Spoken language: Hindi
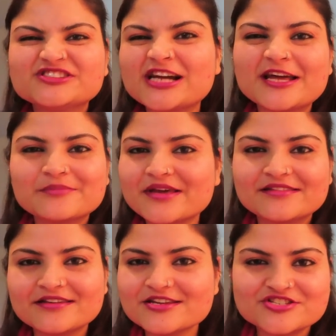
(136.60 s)
शायद मैं
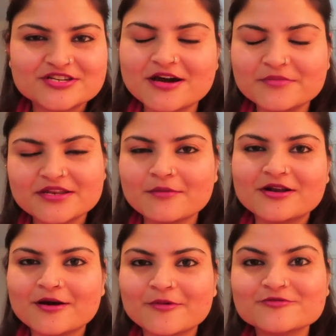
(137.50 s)
इतनी अच्छी कभी ना
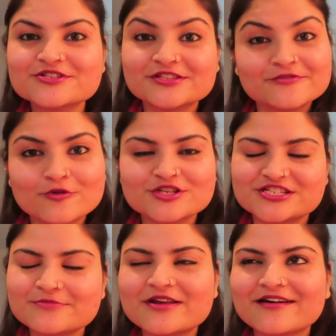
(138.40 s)
बना पाऊँ जितनी वो
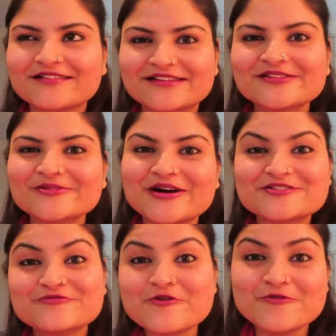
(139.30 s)
अच्छी बनाते हैं तो
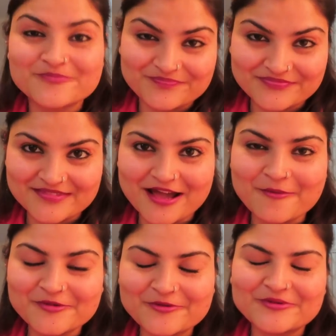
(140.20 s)
आज वो
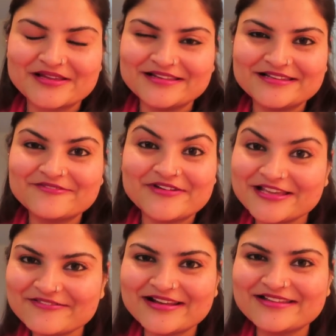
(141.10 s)
हम लोगों के लिए
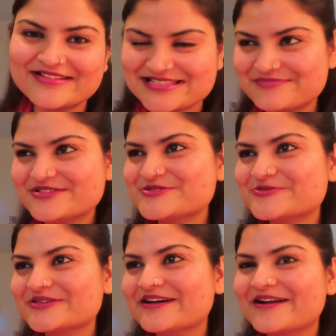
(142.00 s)
वही वाली रेसिपी
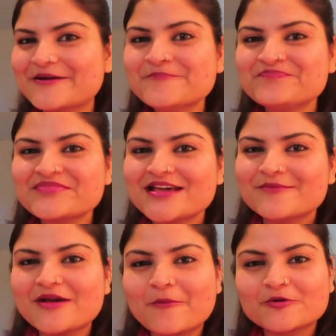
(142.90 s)
शूट कर रहे हैं
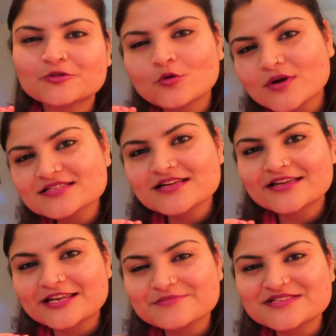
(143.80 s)
मैं आपको थोड़ा सा
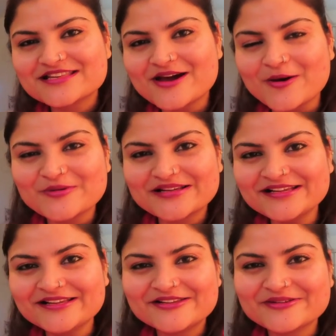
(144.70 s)
ग्लिम्स
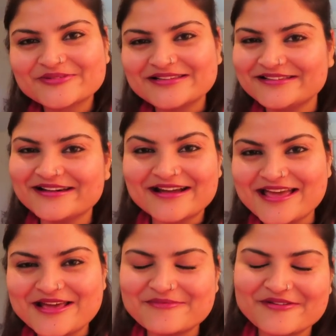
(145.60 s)
दिखाऊंगी क्योंकि
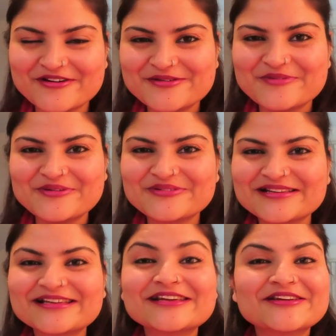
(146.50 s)
अगेन मैं वही
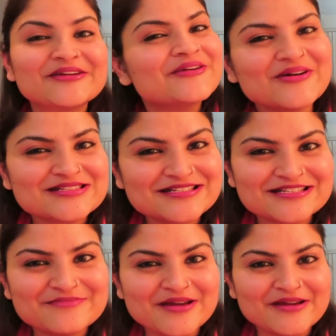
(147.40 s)
बोलूंगी कि
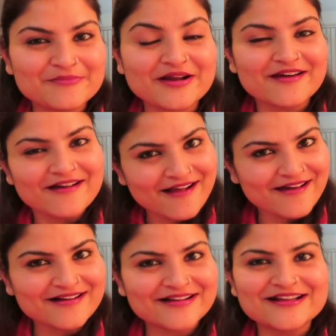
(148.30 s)
क्यूरियोसिटी मैं
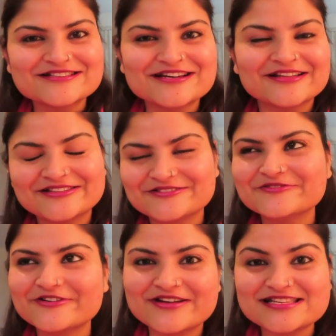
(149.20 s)
बरकरार रखना चाहती
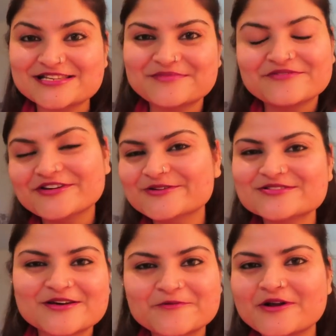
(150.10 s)
हूँ वो रेसिपी वीडियो
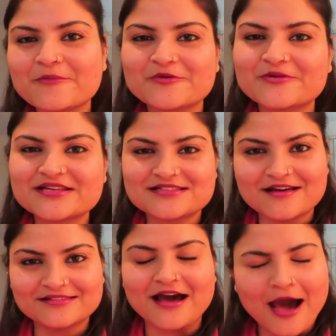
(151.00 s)
ज़रूर आप लोगों के
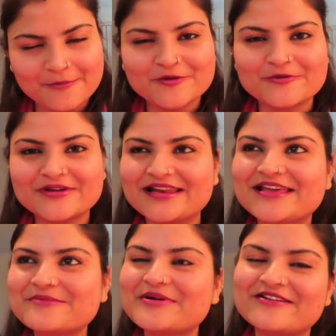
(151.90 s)
साथ आप लोगों के लिए
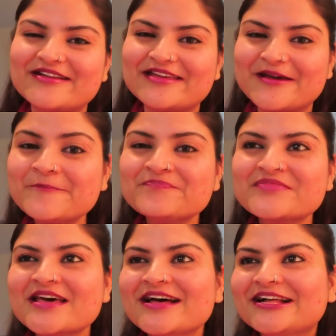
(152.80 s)
ही बन रही है
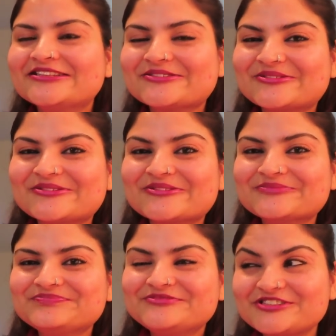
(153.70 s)
तो
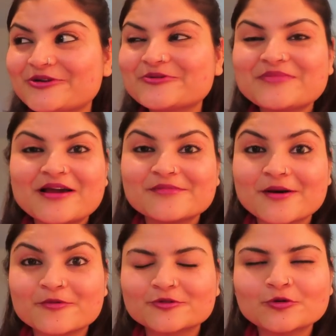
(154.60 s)
चलो मैं अभी
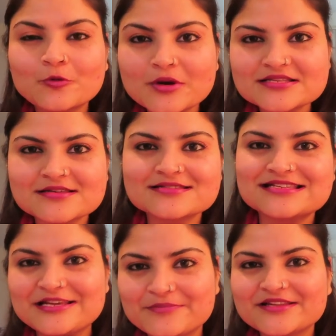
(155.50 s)
आपको थोड़ा सा
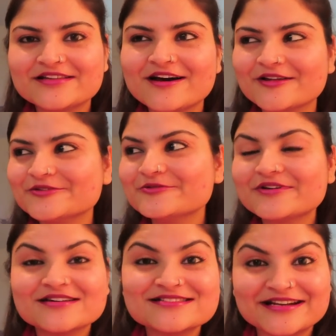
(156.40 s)
स्नीक पिक दिखाती हूँ
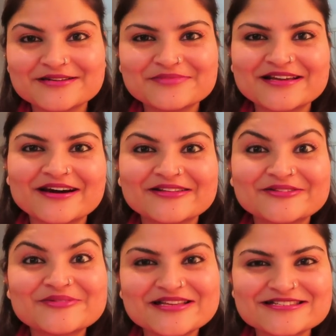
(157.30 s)
उनका सेटअप
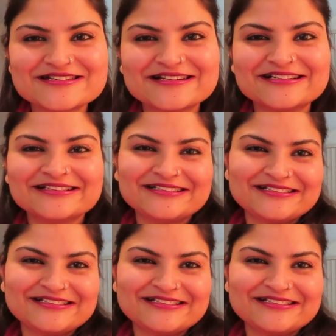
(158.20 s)
दिखाती हूँ किचन का